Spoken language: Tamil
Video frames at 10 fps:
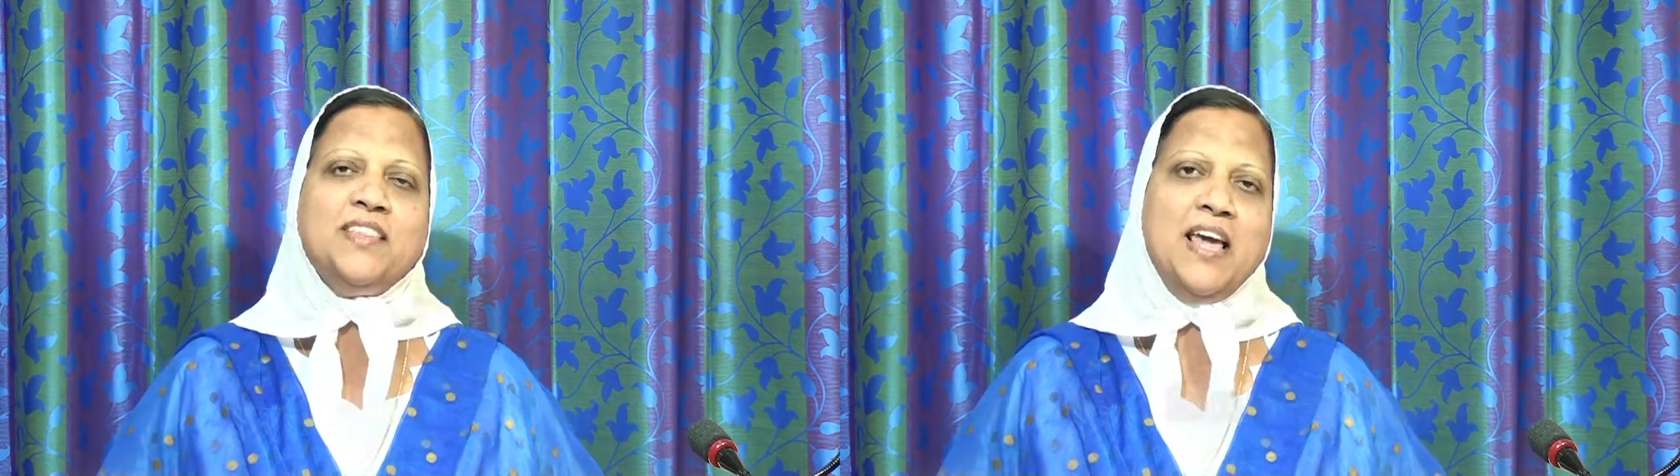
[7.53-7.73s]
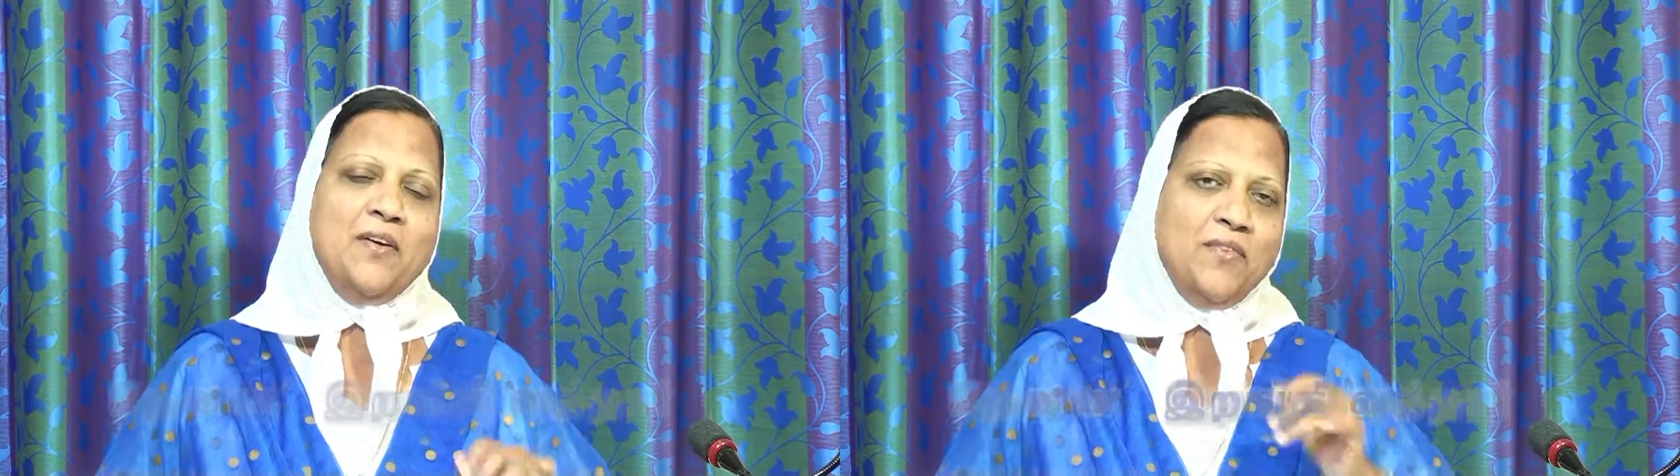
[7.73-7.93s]

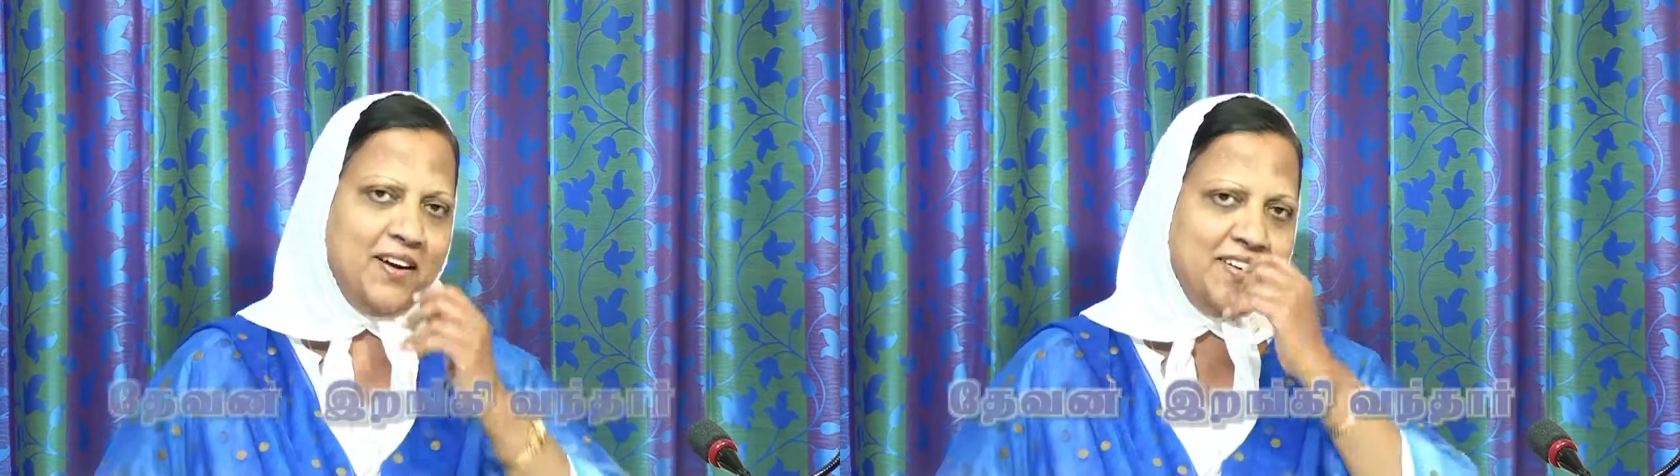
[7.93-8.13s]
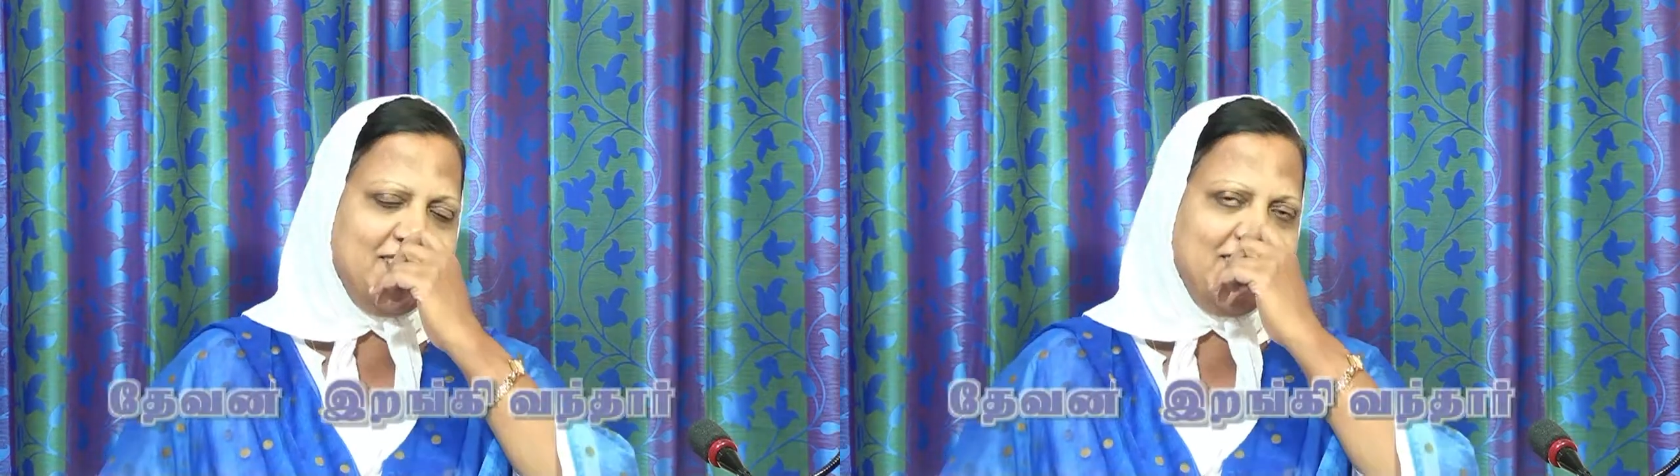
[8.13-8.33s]

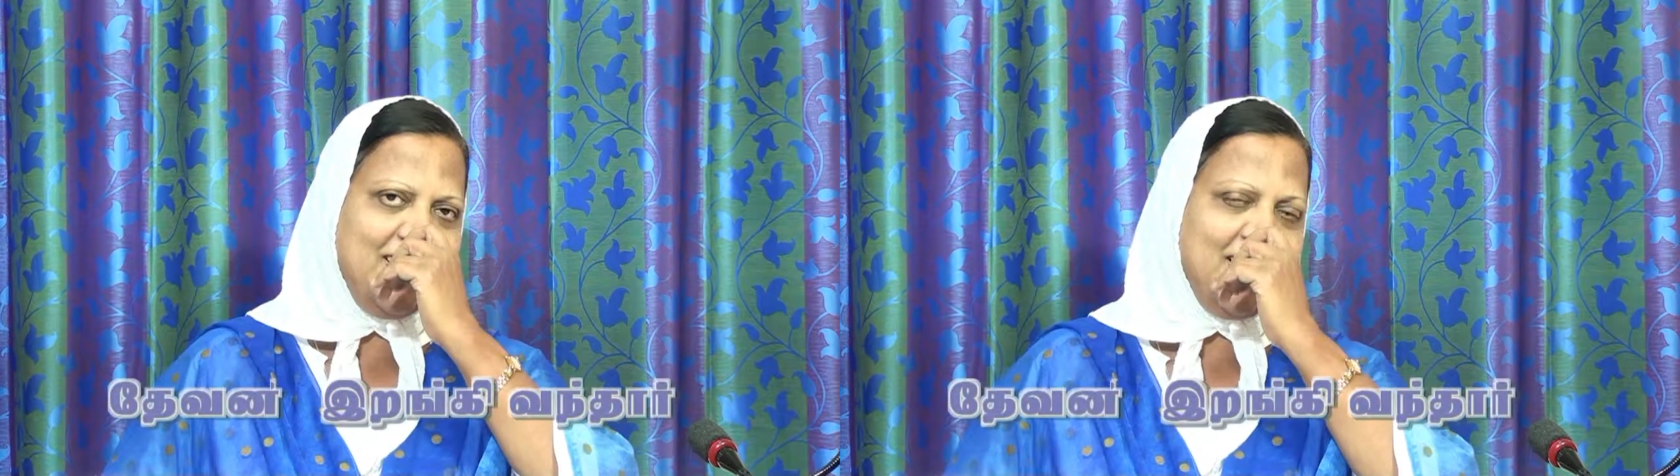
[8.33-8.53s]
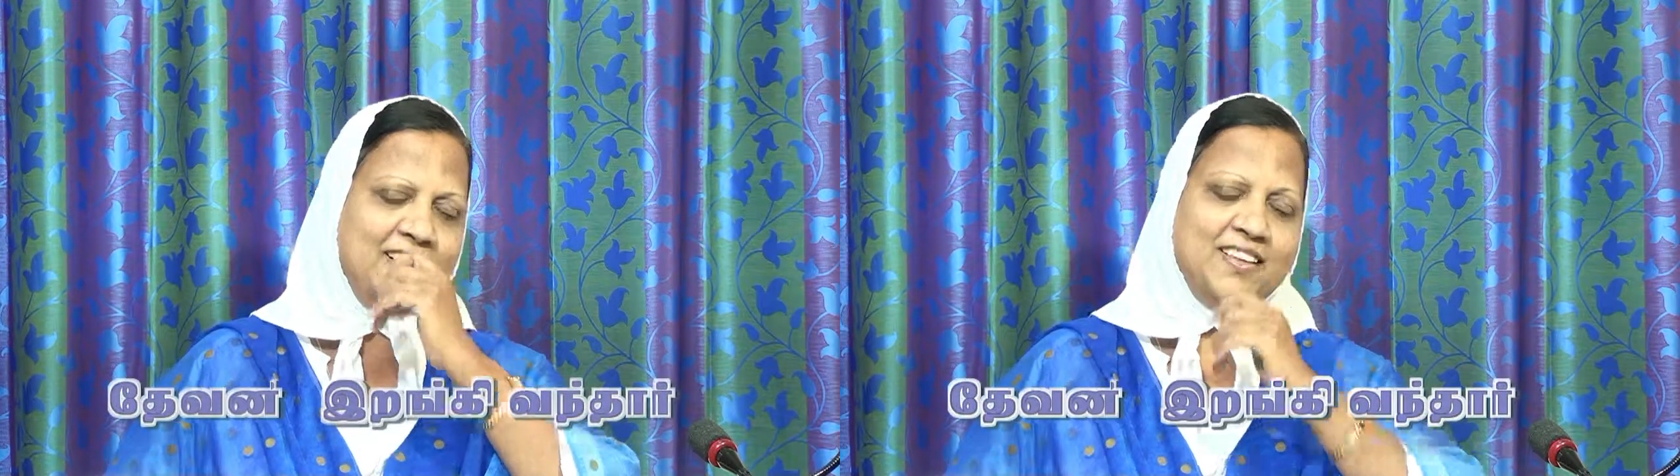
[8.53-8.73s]
தேவன்
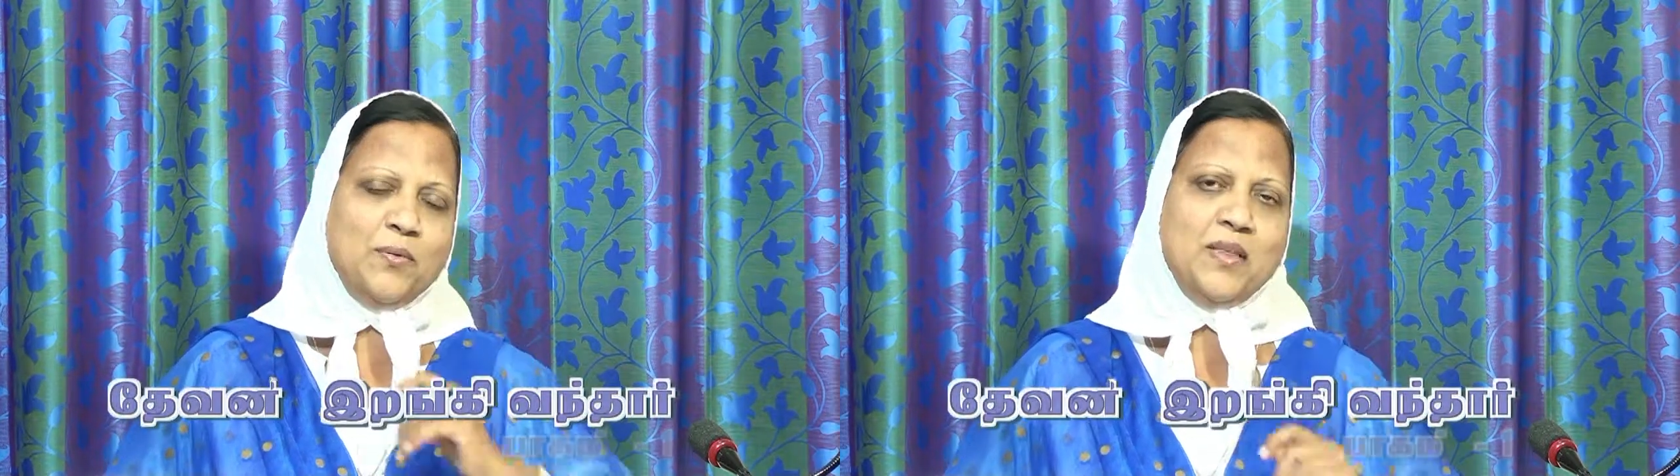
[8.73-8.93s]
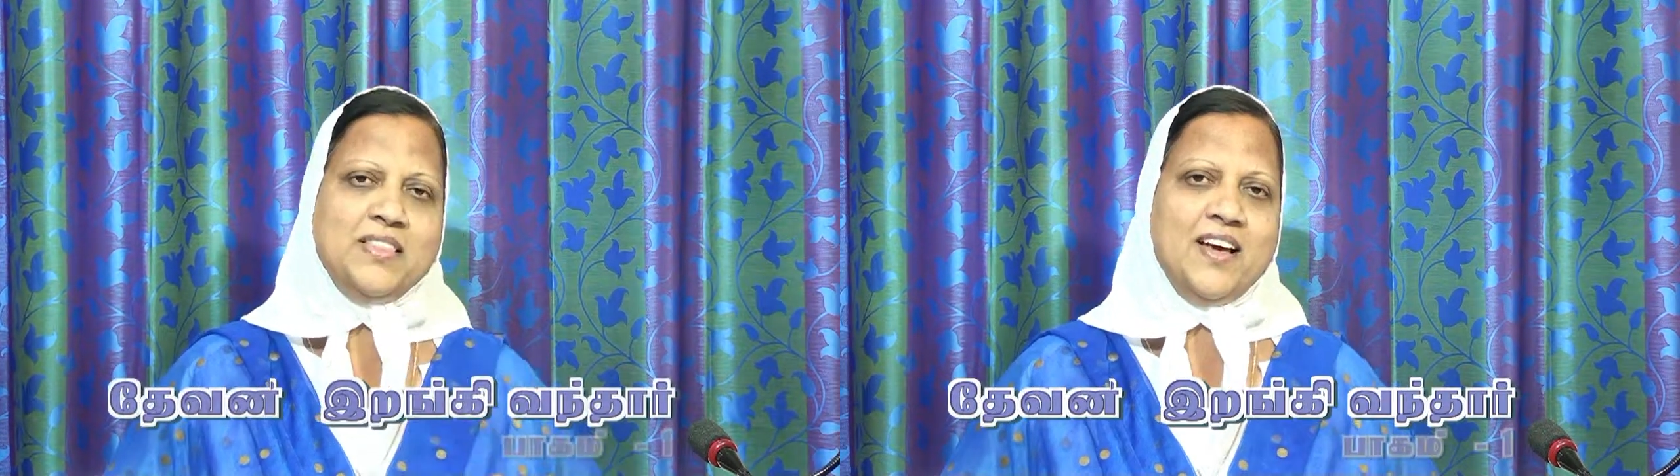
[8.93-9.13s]
இறங்கி
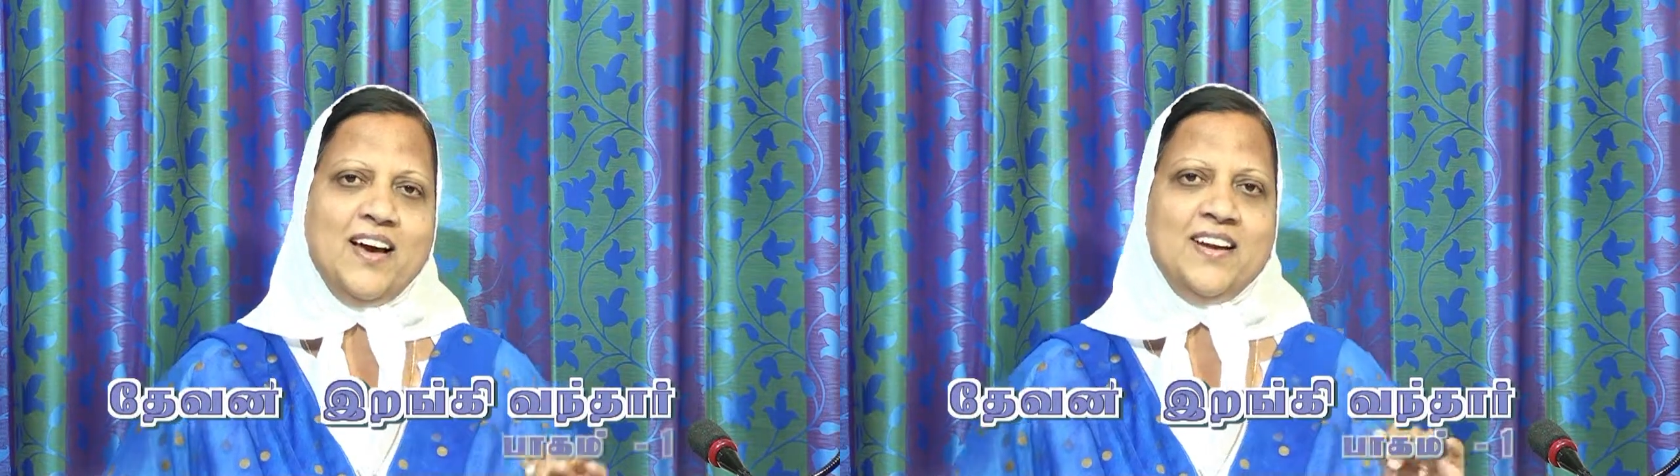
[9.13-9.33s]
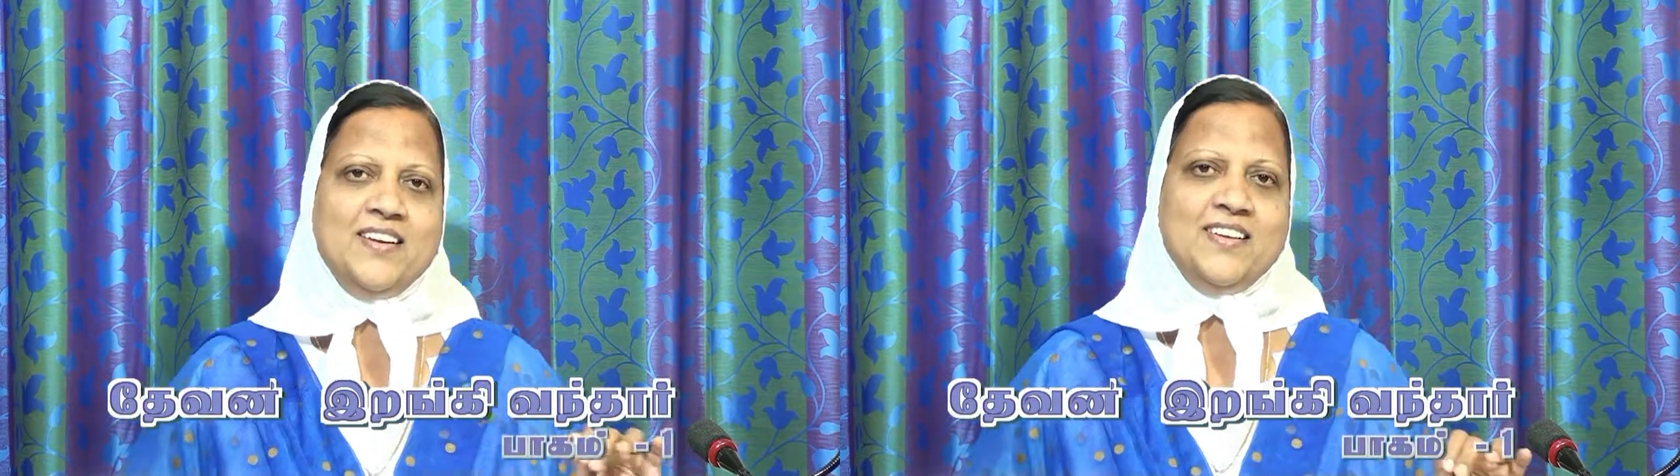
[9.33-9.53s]

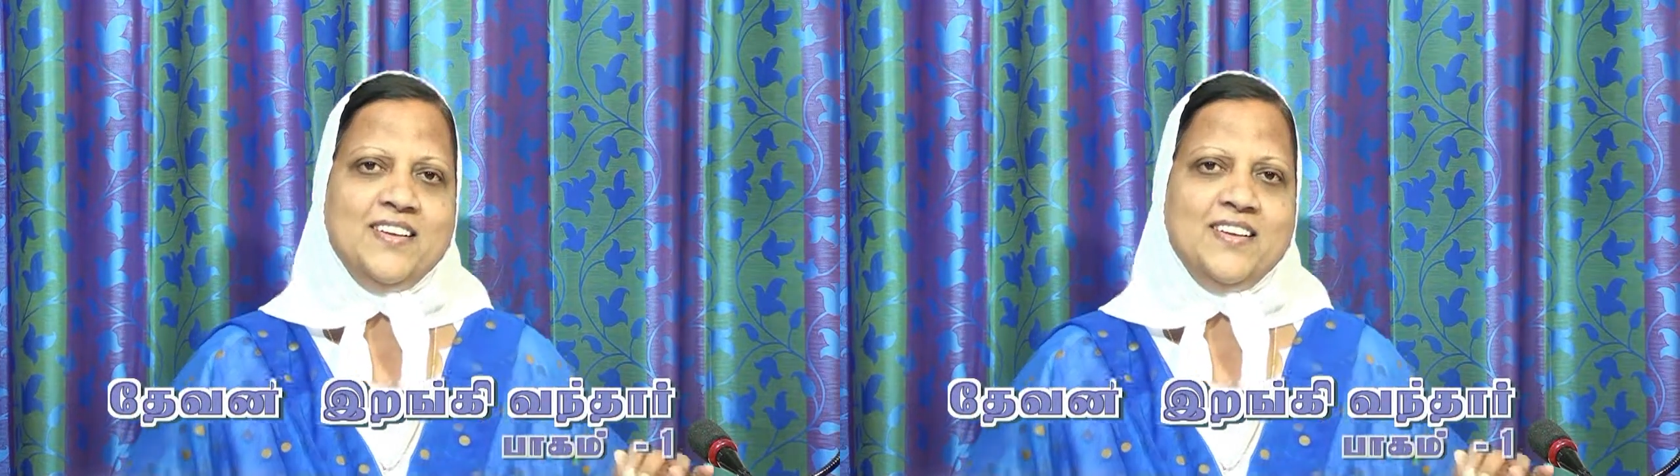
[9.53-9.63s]
வந்தார்